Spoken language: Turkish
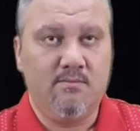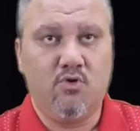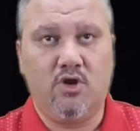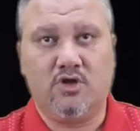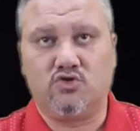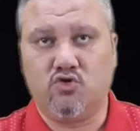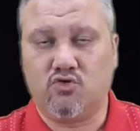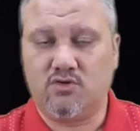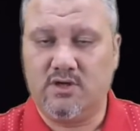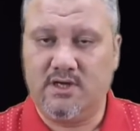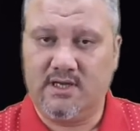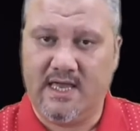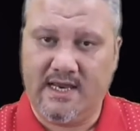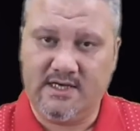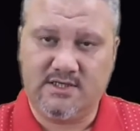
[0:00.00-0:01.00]
Böyle çok
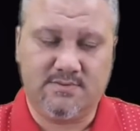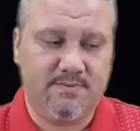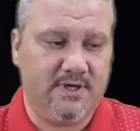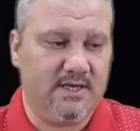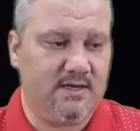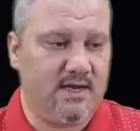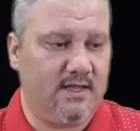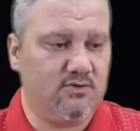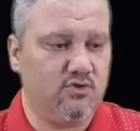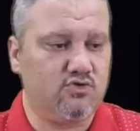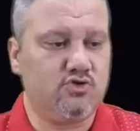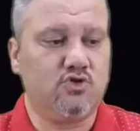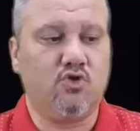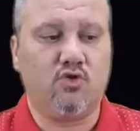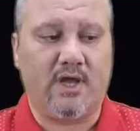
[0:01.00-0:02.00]
geniş bir
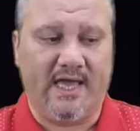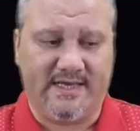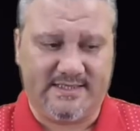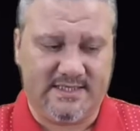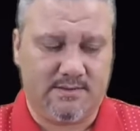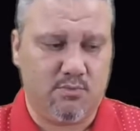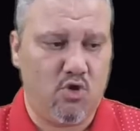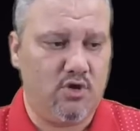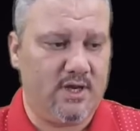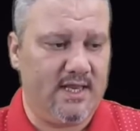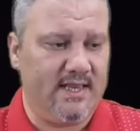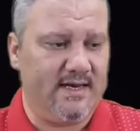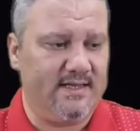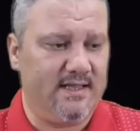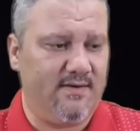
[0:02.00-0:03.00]
kadrosu da yok. Eksik
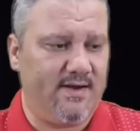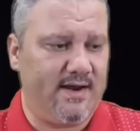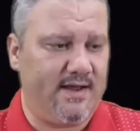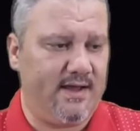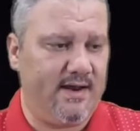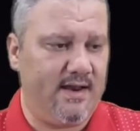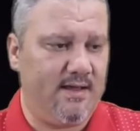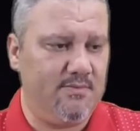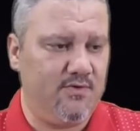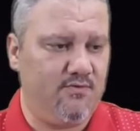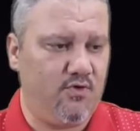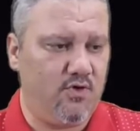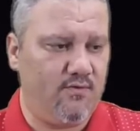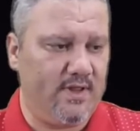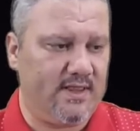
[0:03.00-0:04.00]
bölgeleri de var. Hala bir
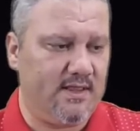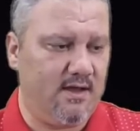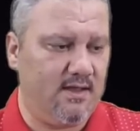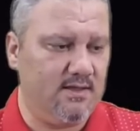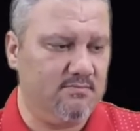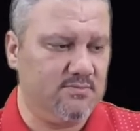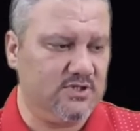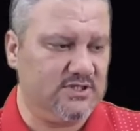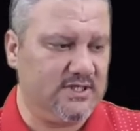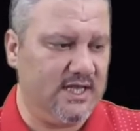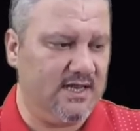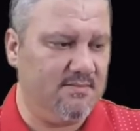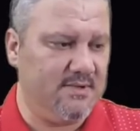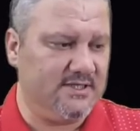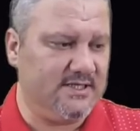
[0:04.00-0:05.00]
forvette alınmış
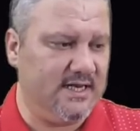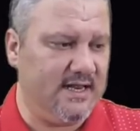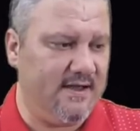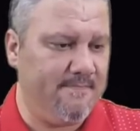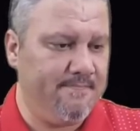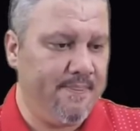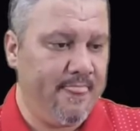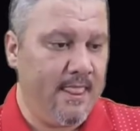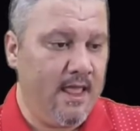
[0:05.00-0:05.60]
değil mesela.